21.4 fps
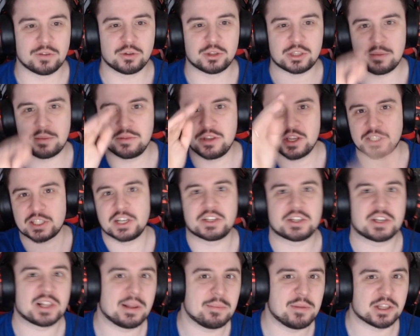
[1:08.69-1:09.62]
вот там
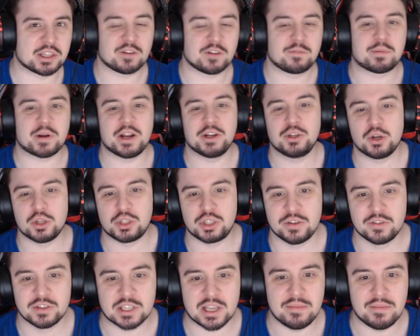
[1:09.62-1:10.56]
несколько километров
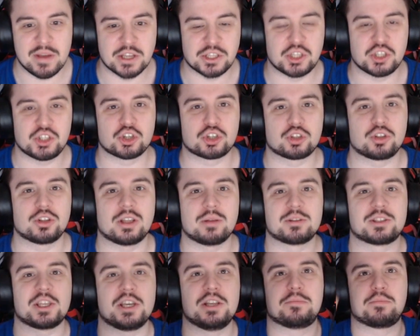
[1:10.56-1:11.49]
пройдете, вы заметите, что
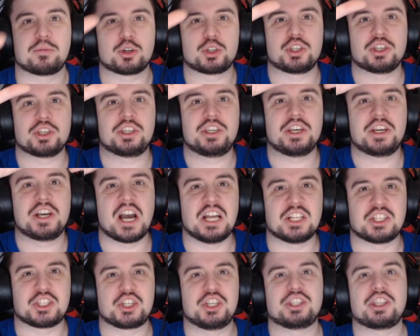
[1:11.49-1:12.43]
там стоит просто
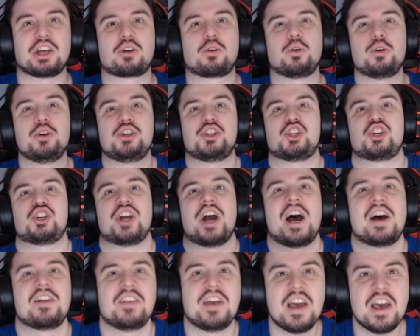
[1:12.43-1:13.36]
гигантский такой
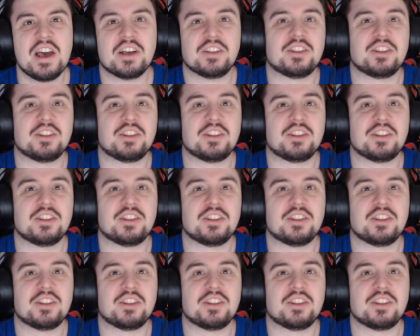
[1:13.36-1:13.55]
чан,